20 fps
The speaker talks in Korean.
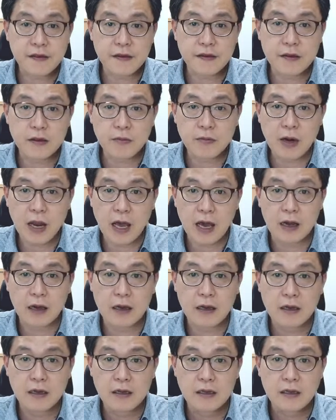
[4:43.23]
in the block,
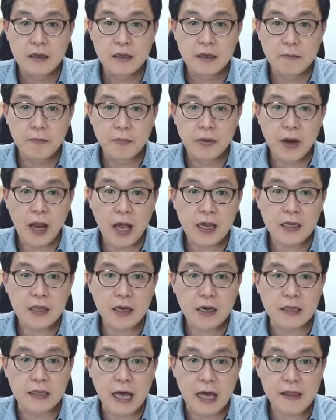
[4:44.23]

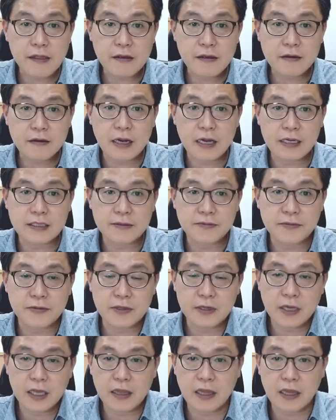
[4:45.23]
블락에다가 nonce를 내가
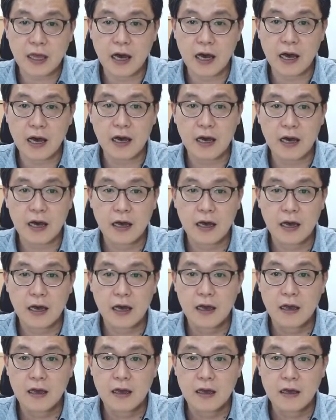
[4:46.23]
집어넣겠다.
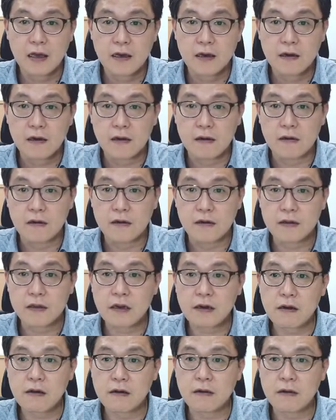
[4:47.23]

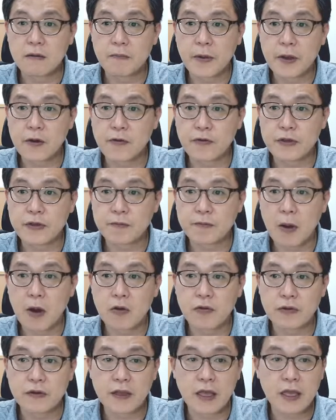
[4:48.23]
until a value is
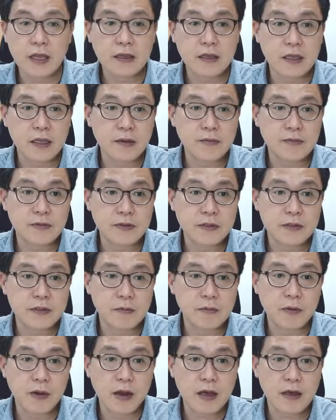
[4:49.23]
found that gives
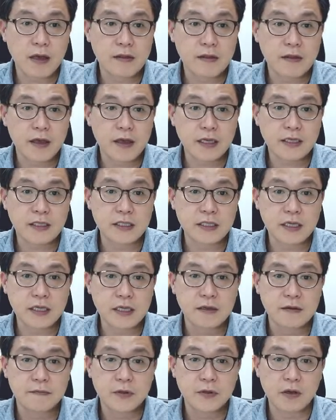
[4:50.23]
the block
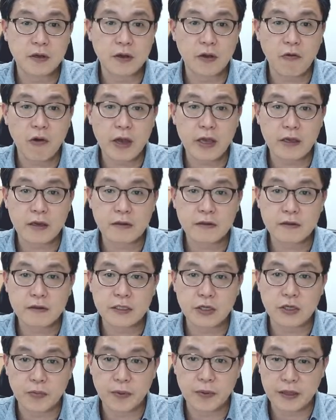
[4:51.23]
셋이 the required
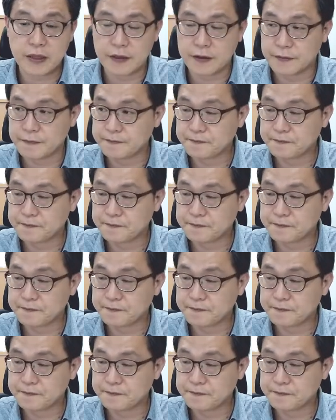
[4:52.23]
zero bit.